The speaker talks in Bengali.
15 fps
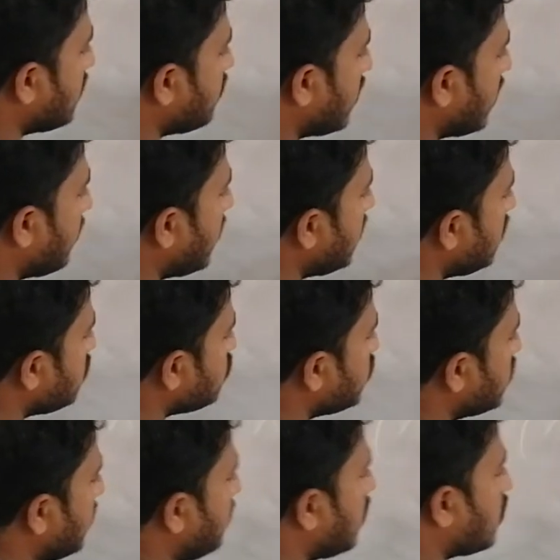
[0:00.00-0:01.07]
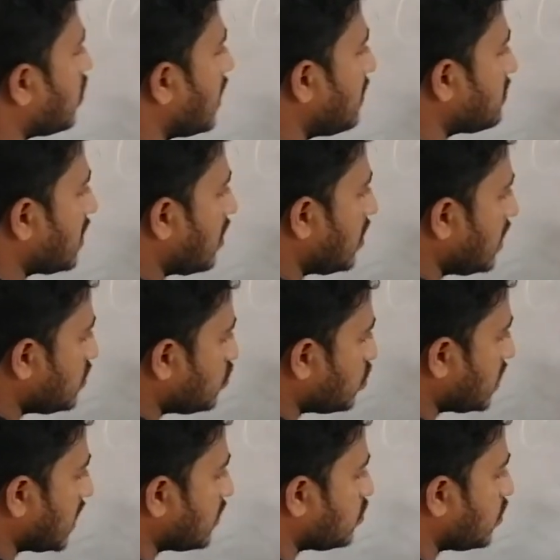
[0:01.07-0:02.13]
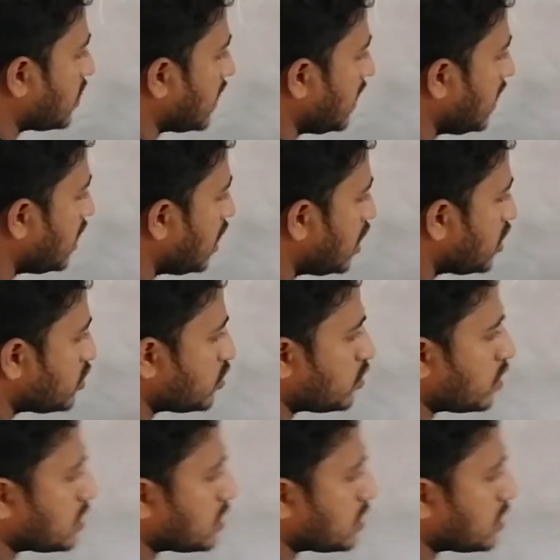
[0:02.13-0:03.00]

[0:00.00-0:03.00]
তারপর আবার দুইটা বিয়োগ করলাম তাহলে দুই থেকে দুই গেলে শূন্য